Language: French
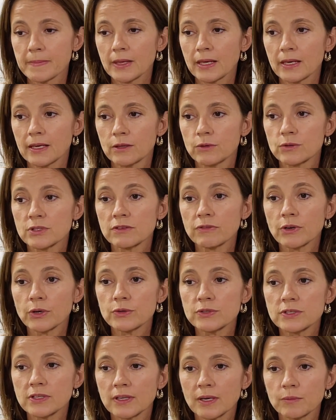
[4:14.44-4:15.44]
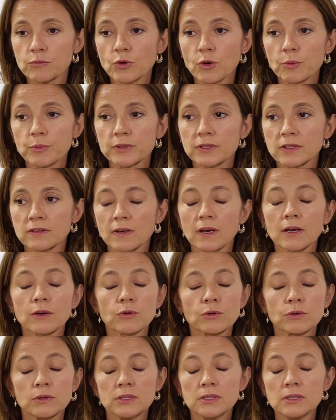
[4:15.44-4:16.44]
Et de savoir que cet amour peut être
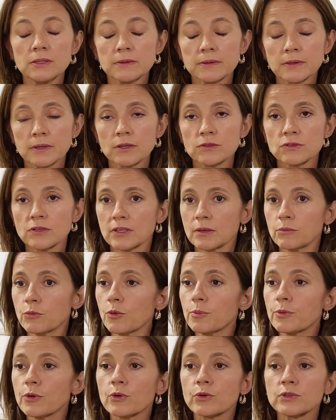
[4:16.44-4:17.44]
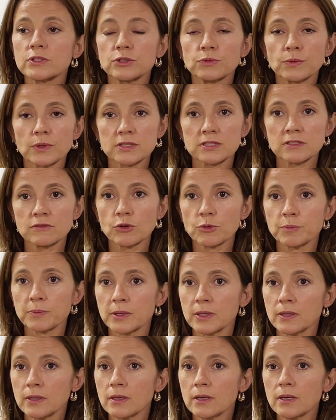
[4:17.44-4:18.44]
accueilli, cet amour peut continuer à se
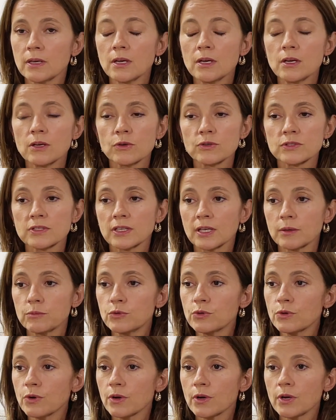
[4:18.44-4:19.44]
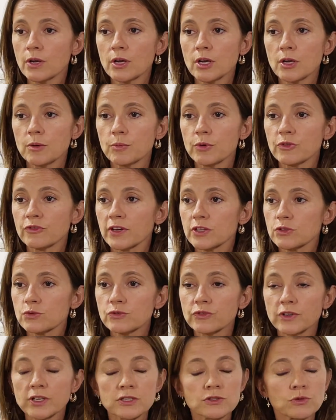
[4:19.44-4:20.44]
développer, que cet amour peut faire
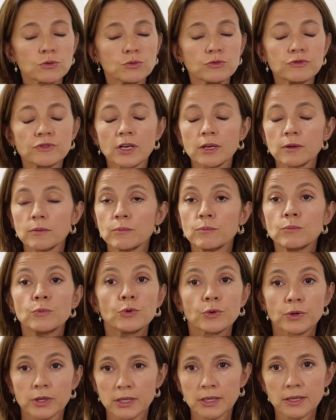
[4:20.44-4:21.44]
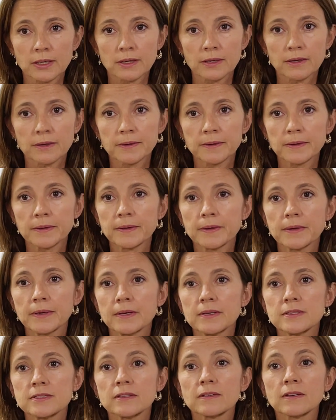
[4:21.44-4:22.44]
souffrir sans nous faire mourir,
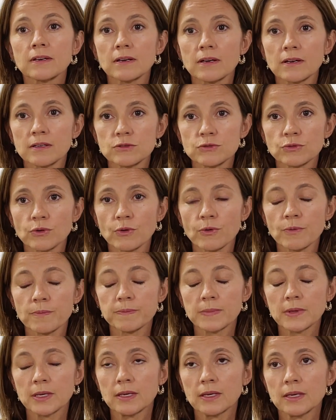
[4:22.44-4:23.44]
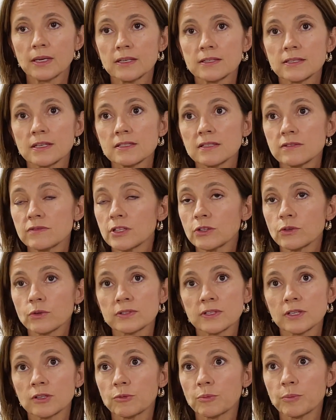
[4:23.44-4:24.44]
c'est très rassurant. Et ça, ça vient dans
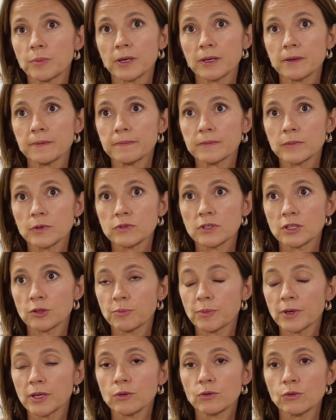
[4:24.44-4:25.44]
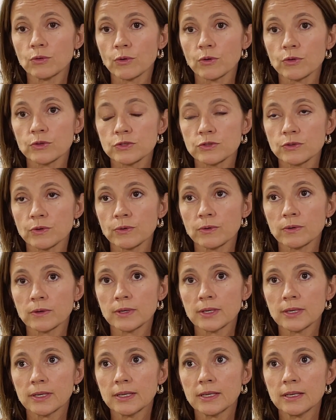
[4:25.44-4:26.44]
cette paix, dans cette paix que l'on ressent,
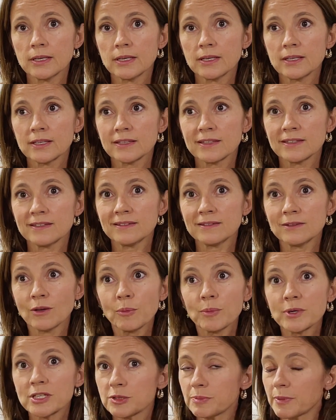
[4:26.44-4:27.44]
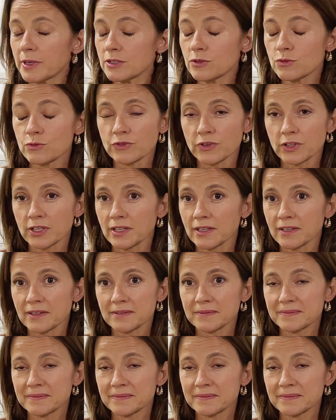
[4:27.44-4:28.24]
qui n'empêche pas de souffrir,